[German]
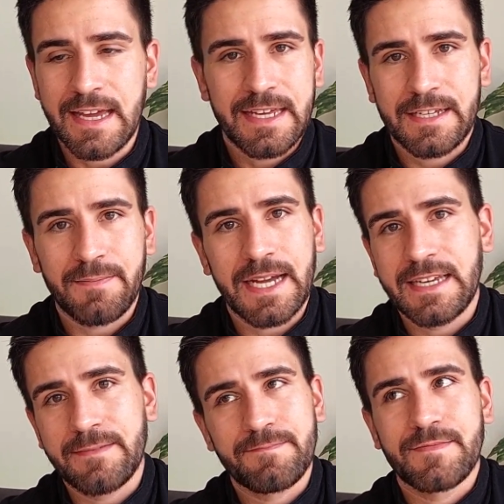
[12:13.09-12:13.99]
Ich
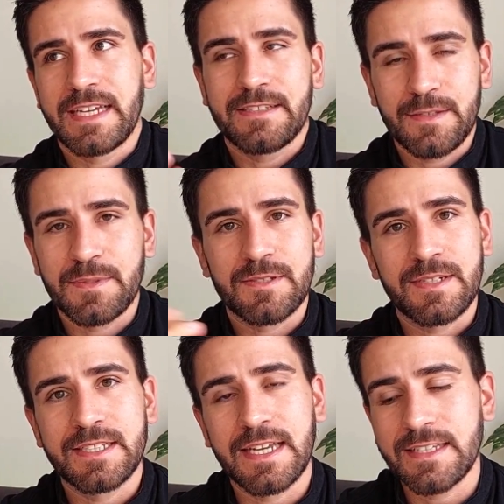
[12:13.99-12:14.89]
meine, also ich persönlich
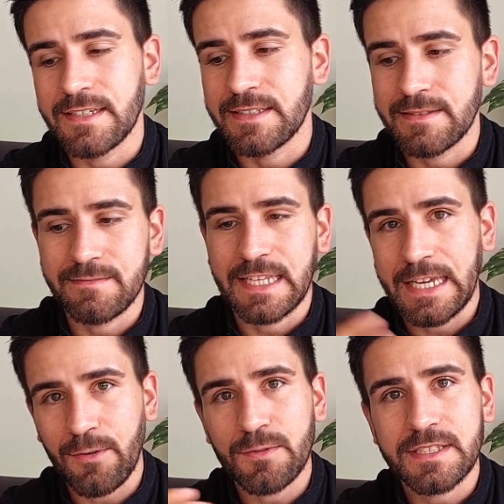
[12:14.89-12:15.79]
denke, dass den
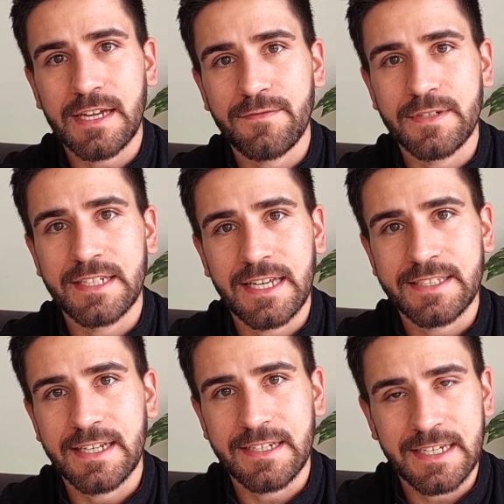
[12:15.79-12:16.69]
Großteil von der
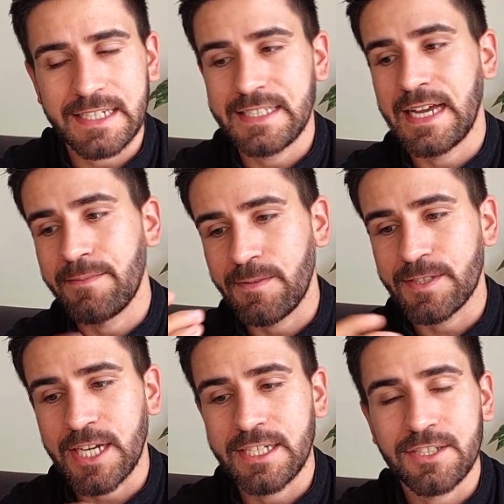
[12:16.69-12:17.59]
derzeitigen Krise haben wir
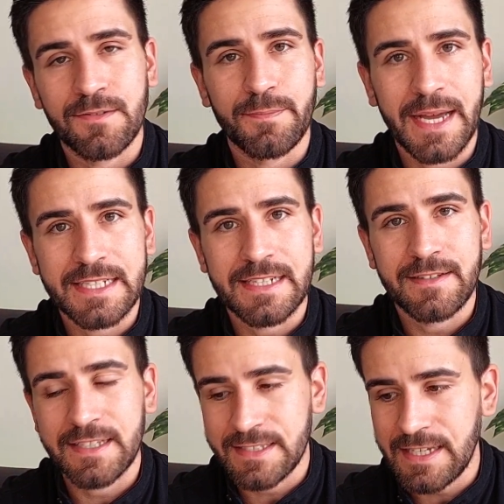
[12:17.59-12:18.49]
wahrscheinlich schon preislich
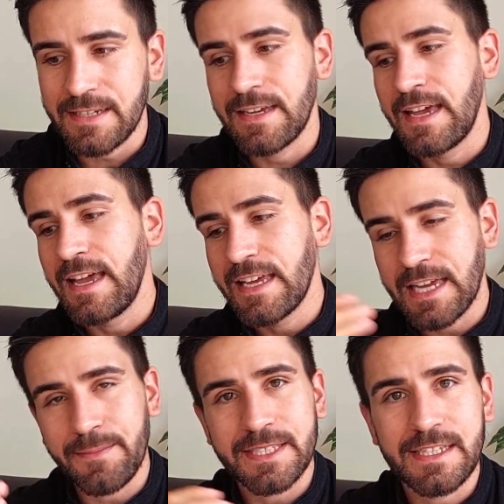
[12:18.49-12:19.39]
gesehen. Ich kann
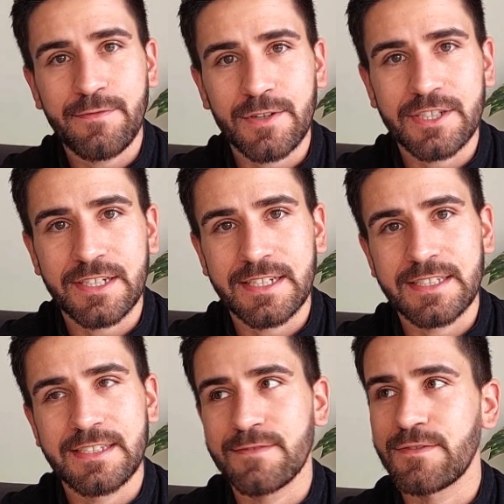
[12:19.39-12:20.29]
mir jetzt nicht vorstellen, dass
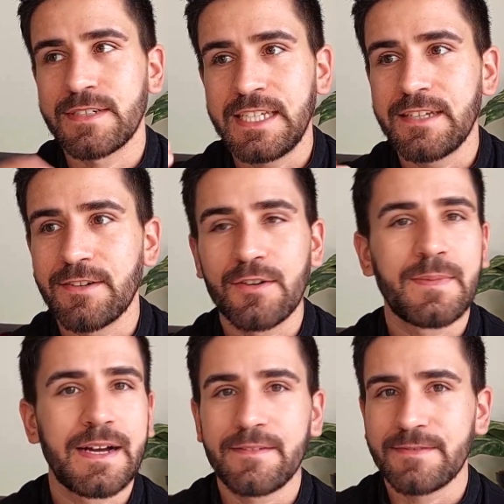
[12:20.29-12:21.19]
es von hier
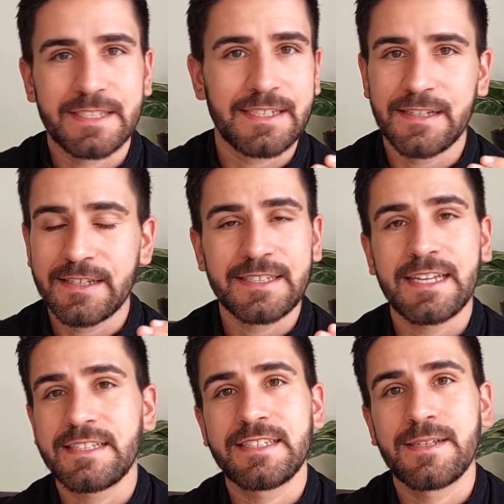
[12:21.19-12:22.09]
nochmal sich
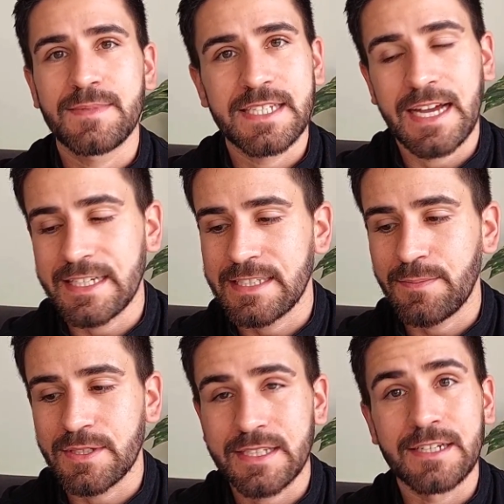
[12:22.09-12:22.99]
60, 70, 80
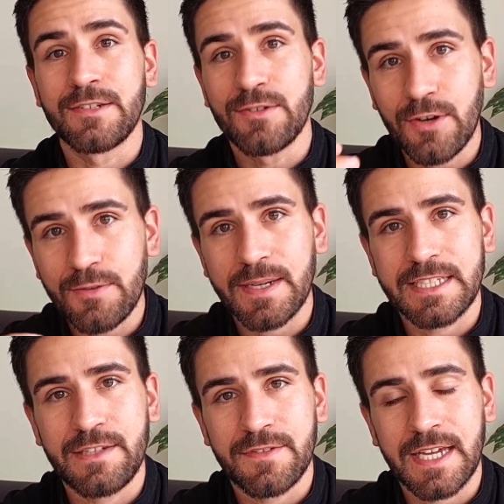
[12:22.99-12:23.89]
Prozent nochmal
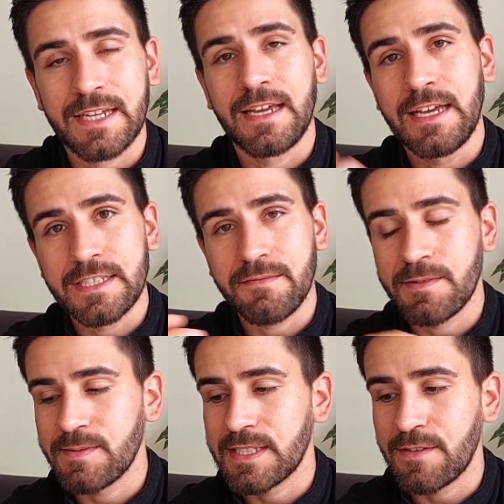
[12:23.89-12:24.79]
tiefer geht, so wie wir
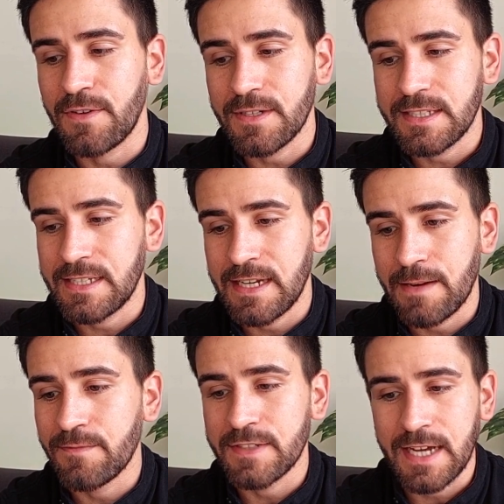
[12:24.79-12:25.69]
es davor gesehen haben.
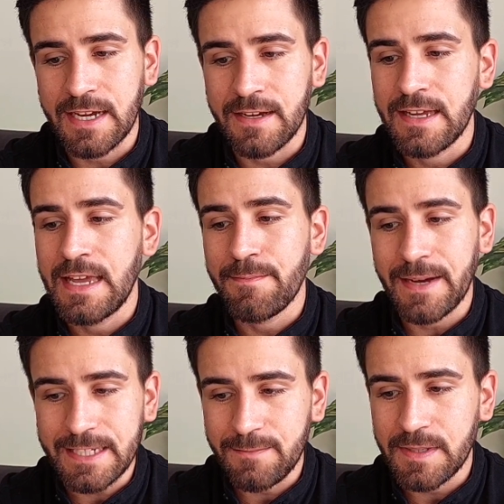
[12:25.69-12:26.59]
Von daher
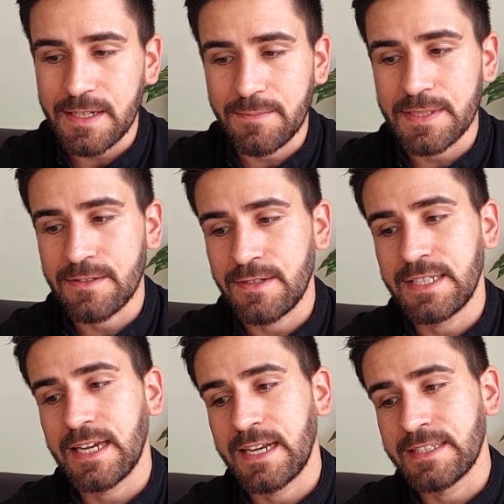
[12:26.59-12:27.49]
mache ich mir da
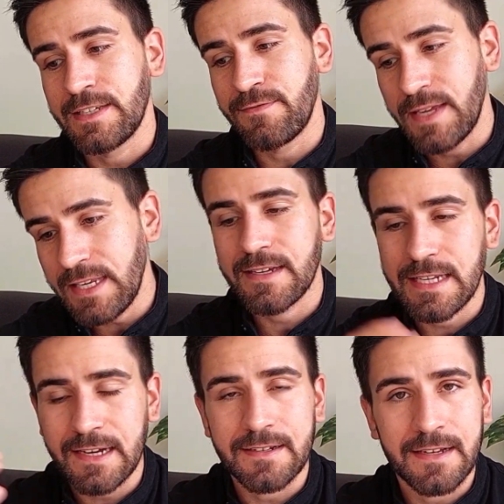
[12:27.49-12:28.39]
persönlich relativ wenig
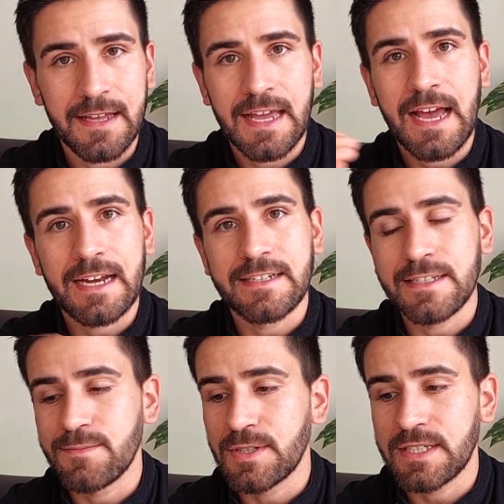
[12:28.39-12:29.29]
Gedanken.
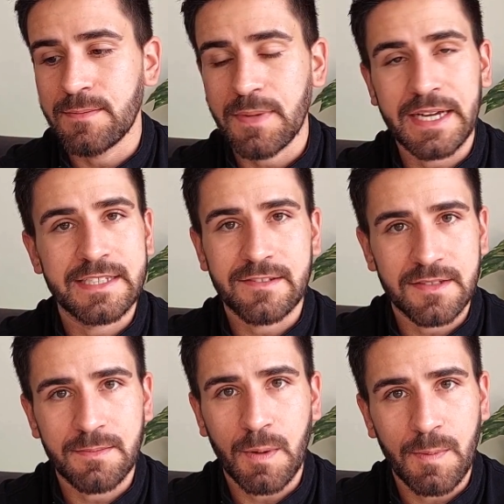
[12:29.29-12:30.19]
Allerdings würde ich den Preis
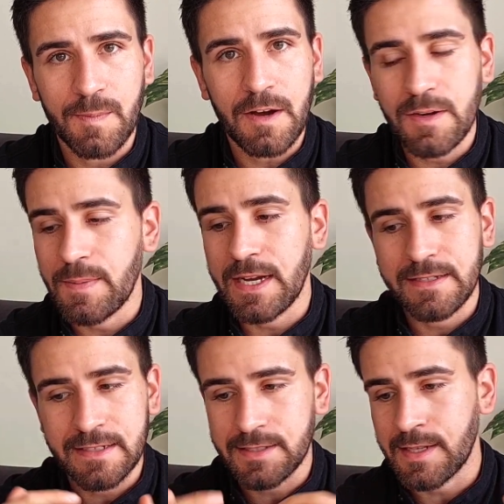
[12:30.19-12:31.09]
trotzdem immer im Auge behalten,
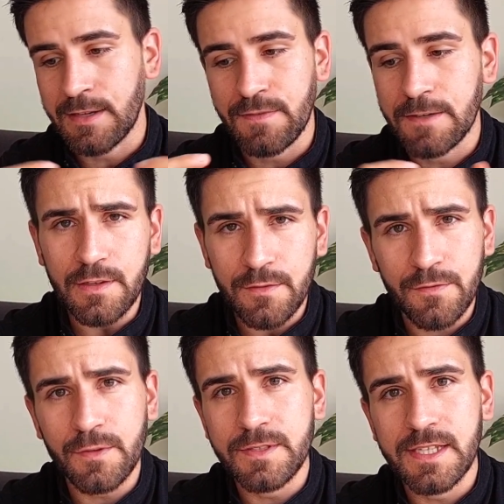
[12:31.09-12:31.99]
dass du einfach
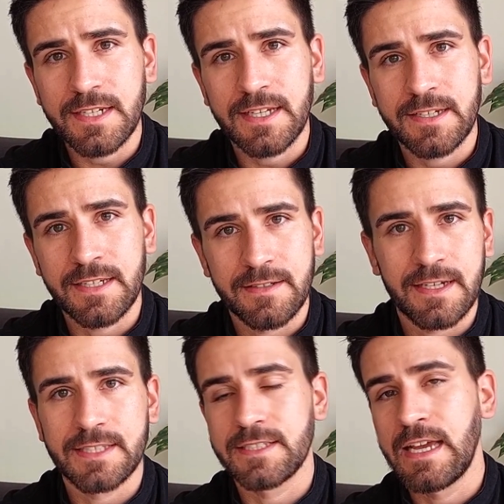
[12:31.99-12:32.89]
frühzeitig agieren
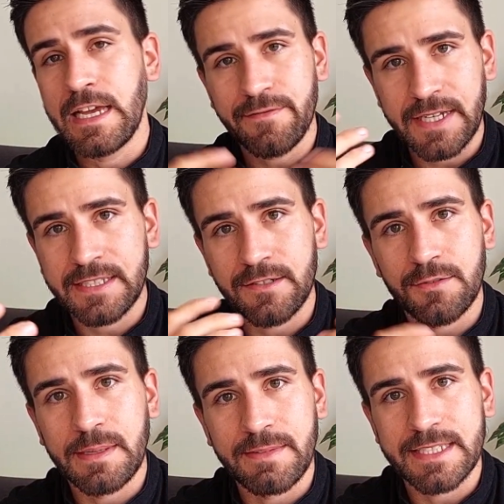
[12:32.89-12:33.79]
kannst, falls dann doch
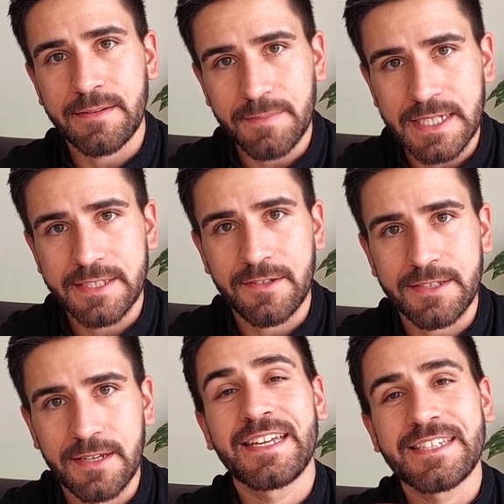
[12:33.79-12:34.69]
mal was anbrennen sollte.
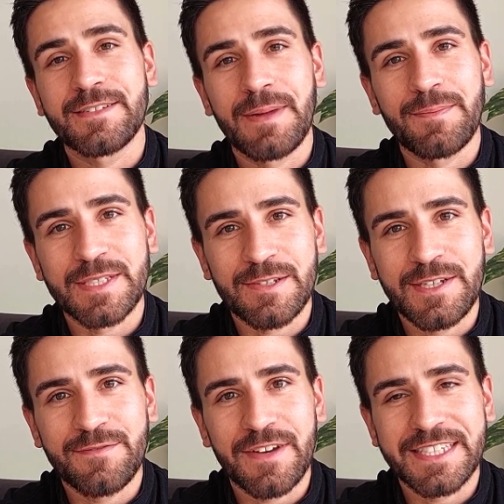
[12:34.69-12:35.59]
Jetzt zu meinem
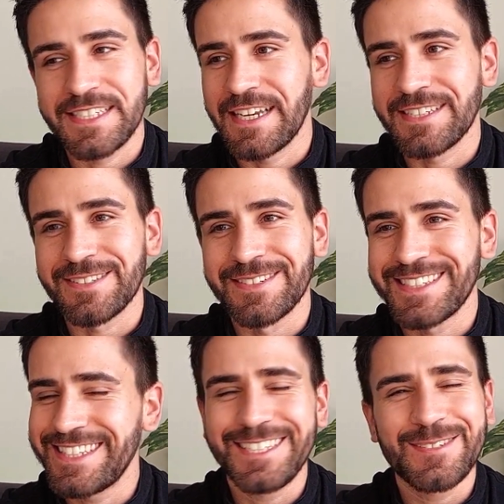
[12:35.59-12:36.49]
persönlichen Fazit. Also es
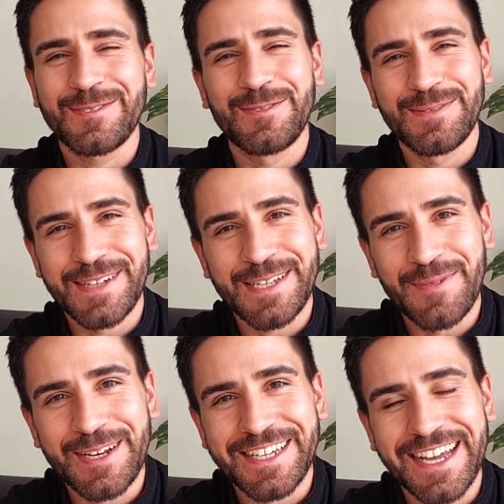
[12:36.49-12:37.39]
ist schon cool, welche
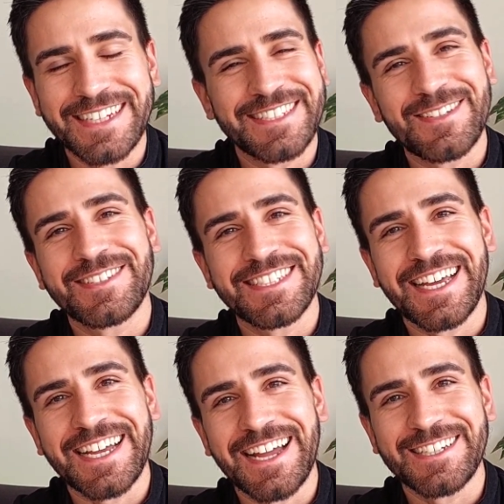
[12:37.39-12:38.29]
Möglichkeiten es
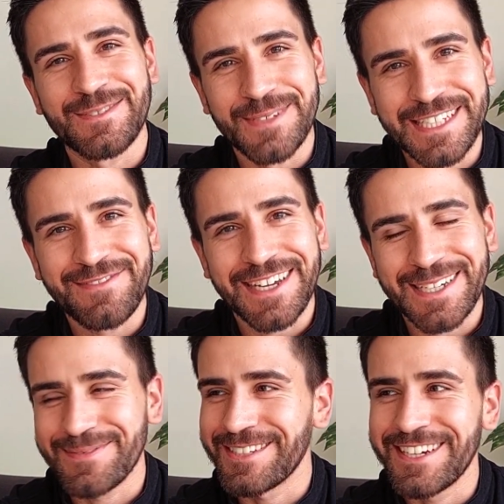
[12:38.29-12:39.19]
heutzutage alles über DeFi
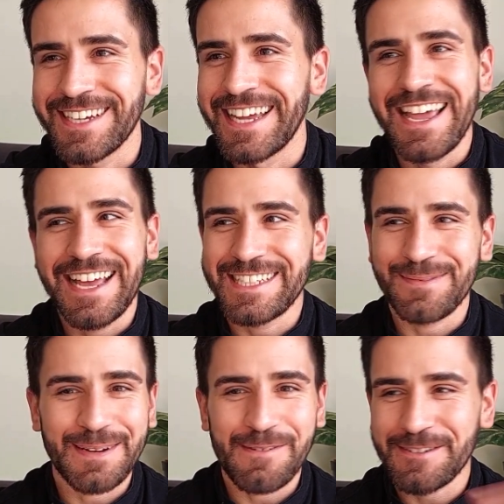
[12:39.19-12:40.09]
gibt, oder? Also ich
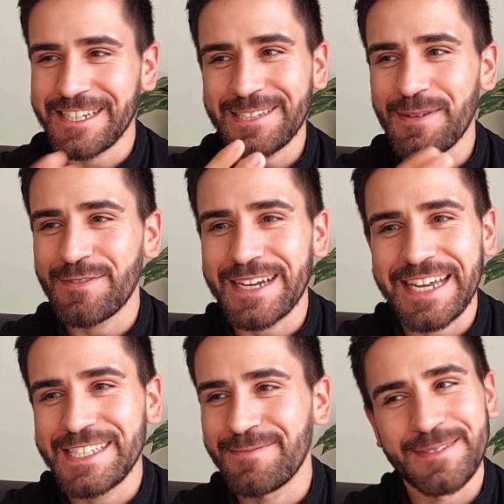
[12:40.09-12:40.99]
meine, wenn du das mal
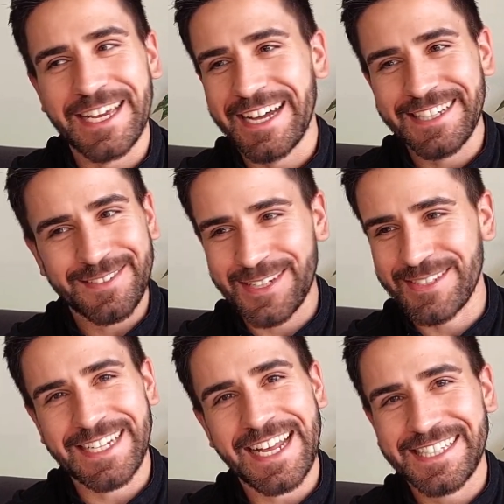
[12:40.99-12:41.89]
vergleichst mit Jahr
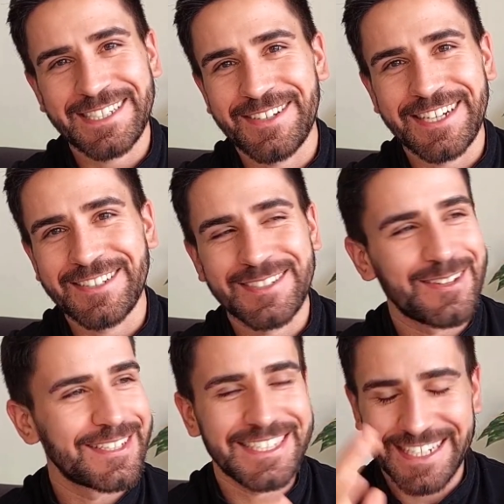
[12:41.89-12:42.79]
2018,
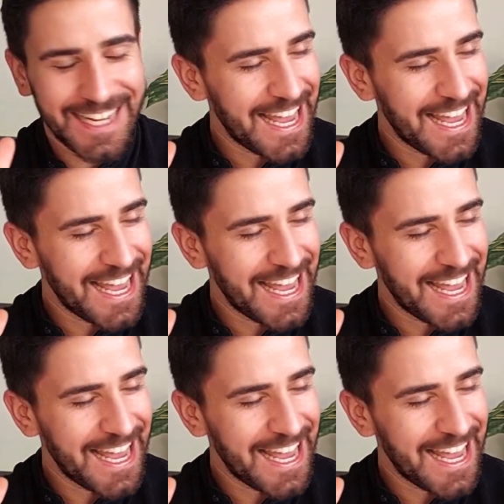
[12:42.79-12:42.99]
2019,